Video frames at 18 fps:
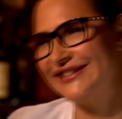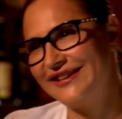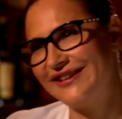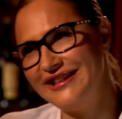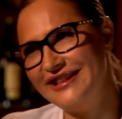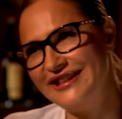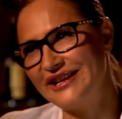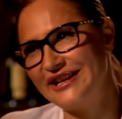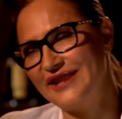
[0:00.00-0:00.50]
Je
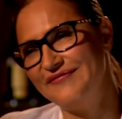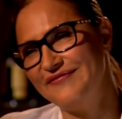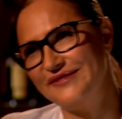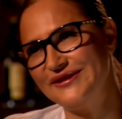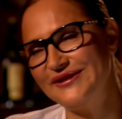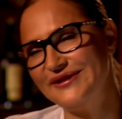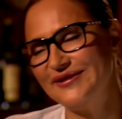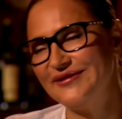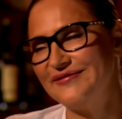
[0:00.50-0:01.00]
révèle très
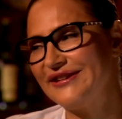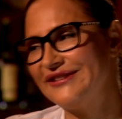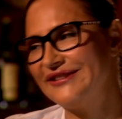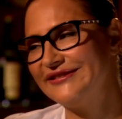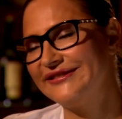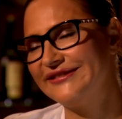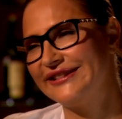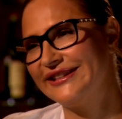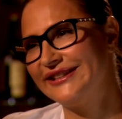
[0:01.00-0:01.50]
peu ça, moi,
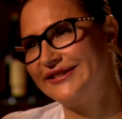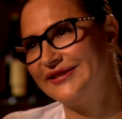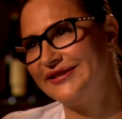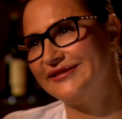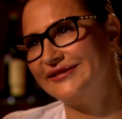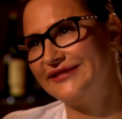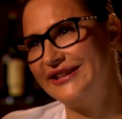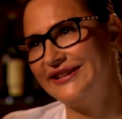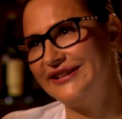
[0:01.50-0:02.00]
en mm.
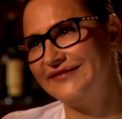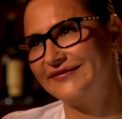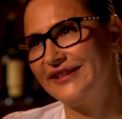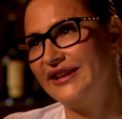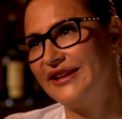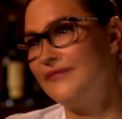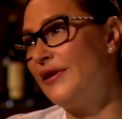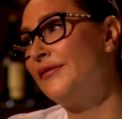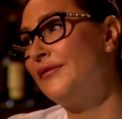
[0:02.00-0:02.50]
fait. Ouais.
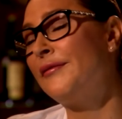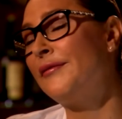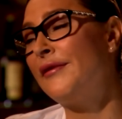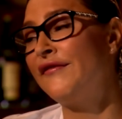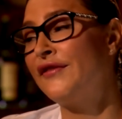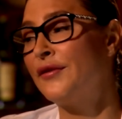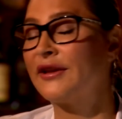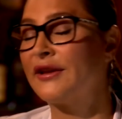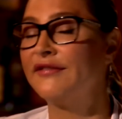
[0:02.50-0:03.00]
Mm. Et même dans
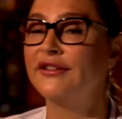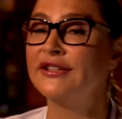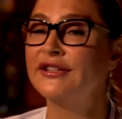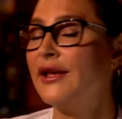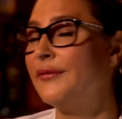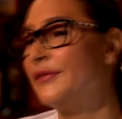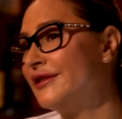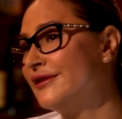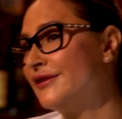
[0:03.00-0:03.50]
ma vie privée,
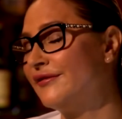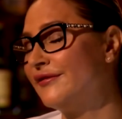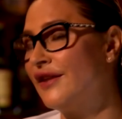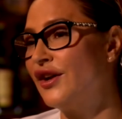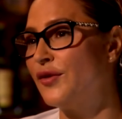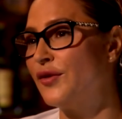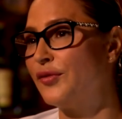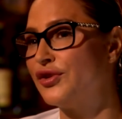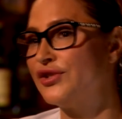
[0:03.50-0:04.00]
ça m'est
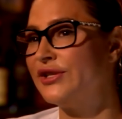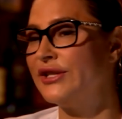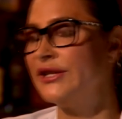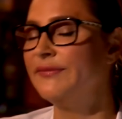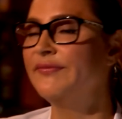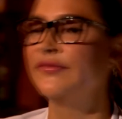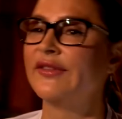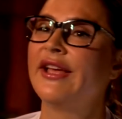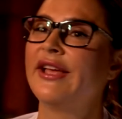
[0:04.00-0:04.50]
souvent
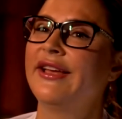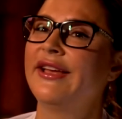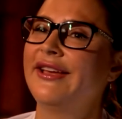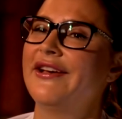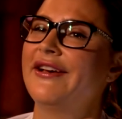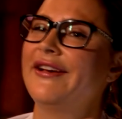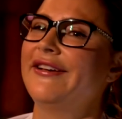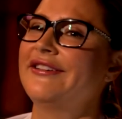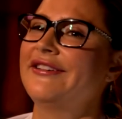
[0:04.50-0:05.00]
reproché.
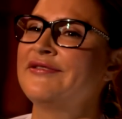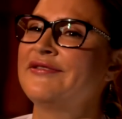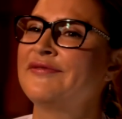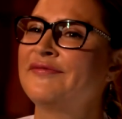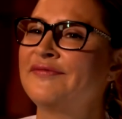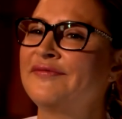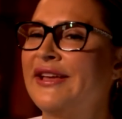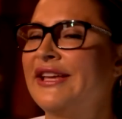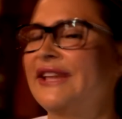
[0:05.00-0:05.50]
Euh,
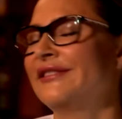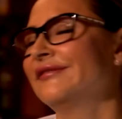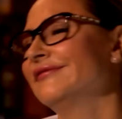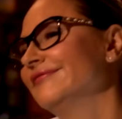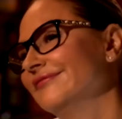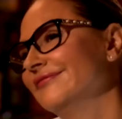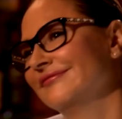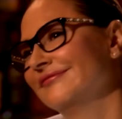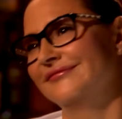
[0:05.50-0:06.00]
mais
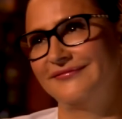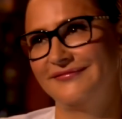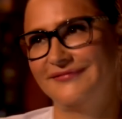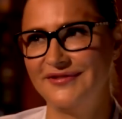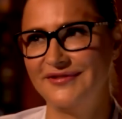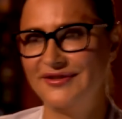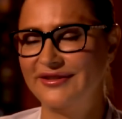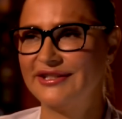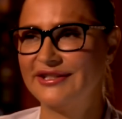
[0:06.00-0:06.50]

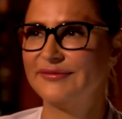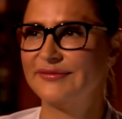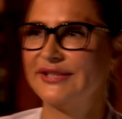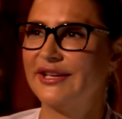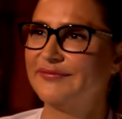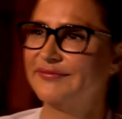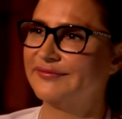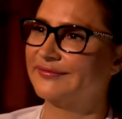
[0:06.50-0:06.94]
je suis comme ça.